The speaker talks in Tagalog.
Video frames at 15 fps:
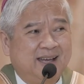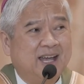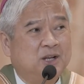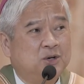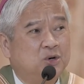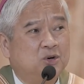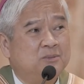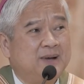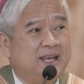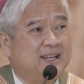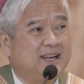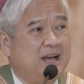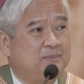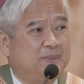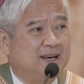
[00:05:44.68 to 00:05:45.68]
Eh ano kung
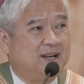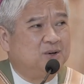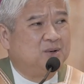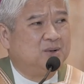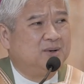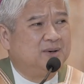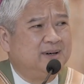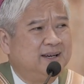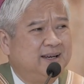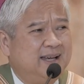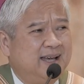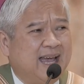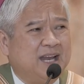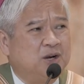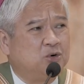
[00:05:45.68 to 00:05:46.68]
mahirapan ako?
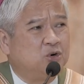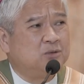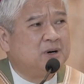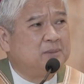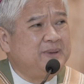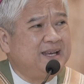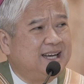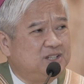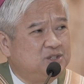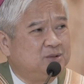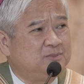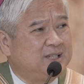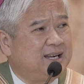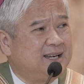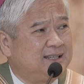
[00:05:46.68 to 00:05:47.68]
Eh ano kung mabigat
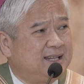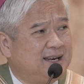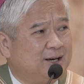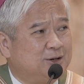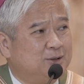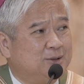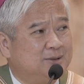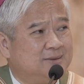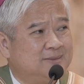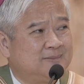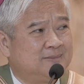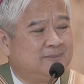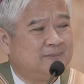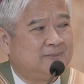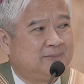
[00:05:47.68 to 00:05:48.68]
yung daladala ko?
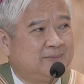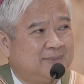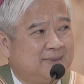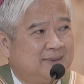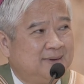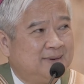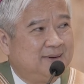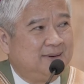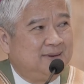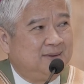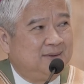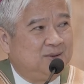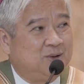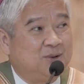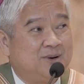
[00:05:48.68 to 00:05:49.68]

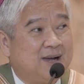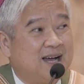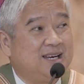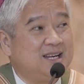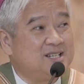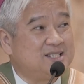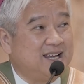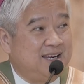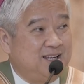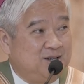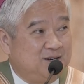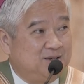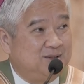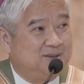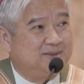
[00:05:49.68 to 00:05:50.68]
Kung galing sa
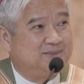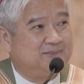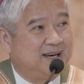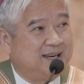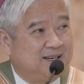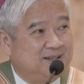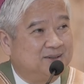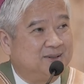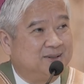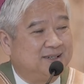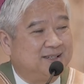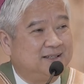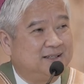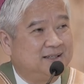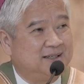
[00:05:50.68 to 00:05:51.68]
inyo,
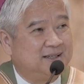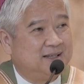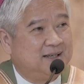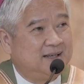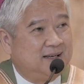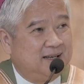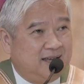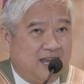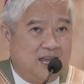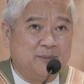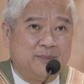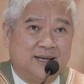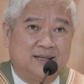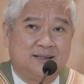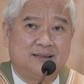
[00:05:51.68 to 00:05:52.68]
Panginoon,
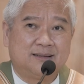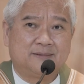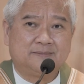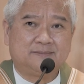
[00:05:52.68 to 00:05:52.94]
Amen.